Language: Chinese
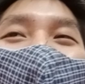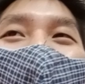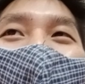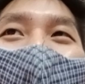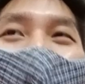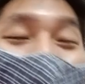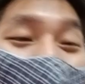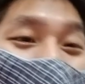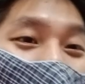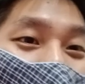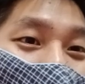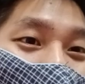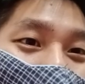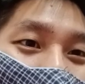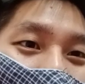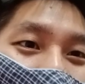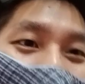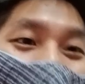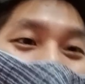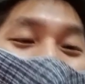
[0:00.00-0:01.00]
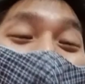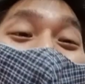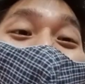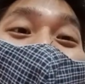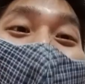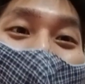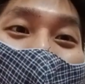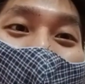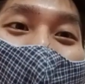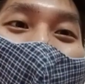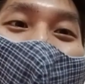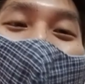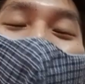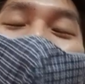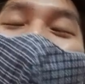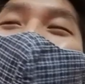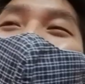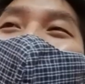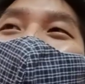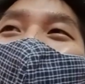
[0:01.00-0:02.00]
你要信谁呢？你自己想啊
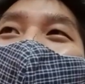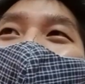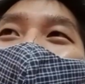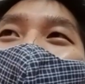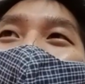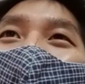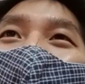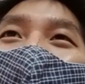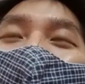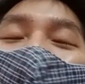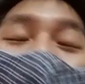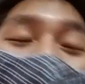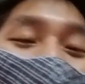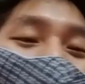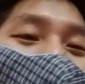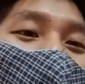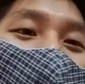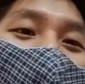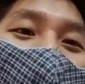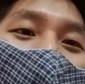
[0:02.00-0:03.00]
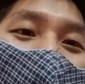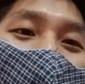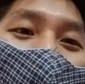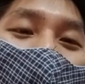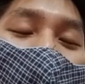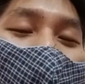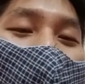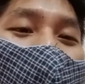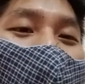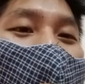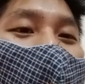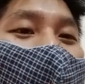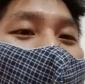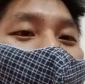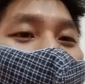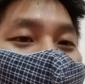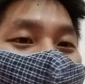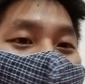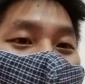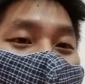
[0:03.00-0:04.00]
哈。OK，我自己本身是
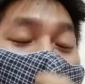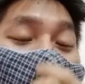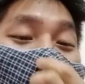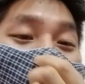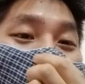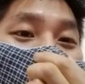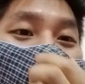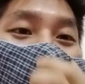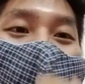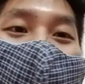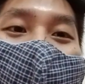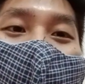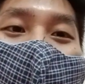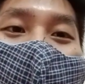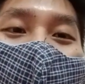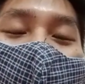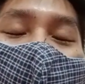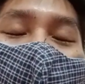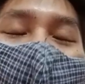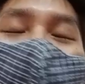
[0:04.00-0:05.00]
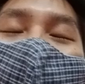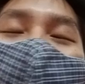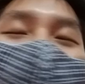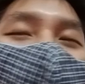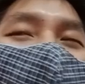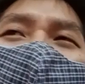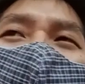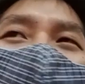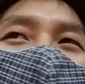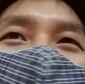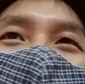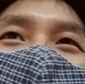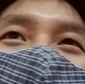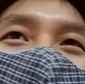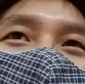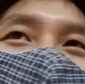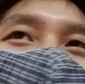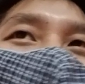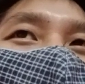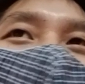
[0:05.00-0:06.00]
没有这个，就是没有
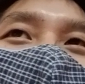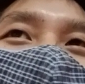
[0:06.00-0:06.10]
讲一定要